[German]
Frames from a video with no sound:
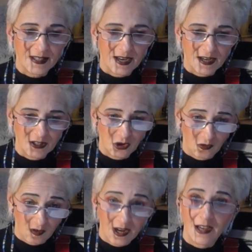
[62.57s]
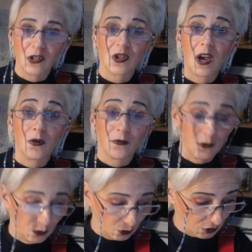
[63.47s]
äh, schwer ist
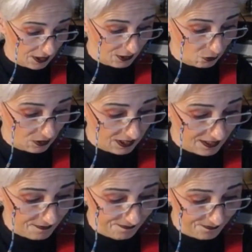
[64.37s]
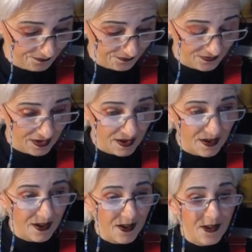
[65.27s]
aufzustehen, okay?
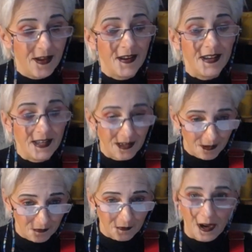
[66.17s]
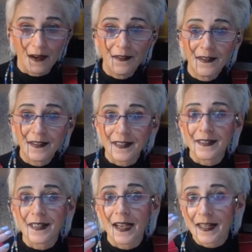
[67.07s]
Irgendwann
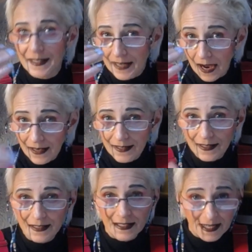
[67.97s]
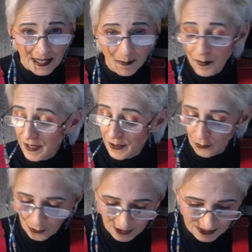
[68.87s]
dieser Gedankennebel
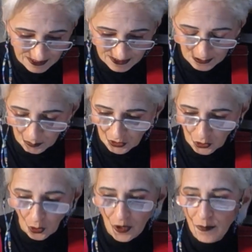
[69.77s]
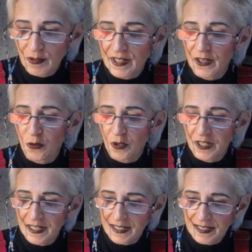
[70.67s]
oder dieses Betäubtsein
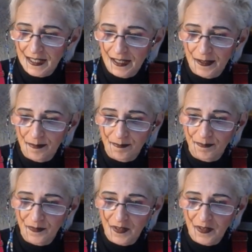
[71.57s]
oder das, ähm,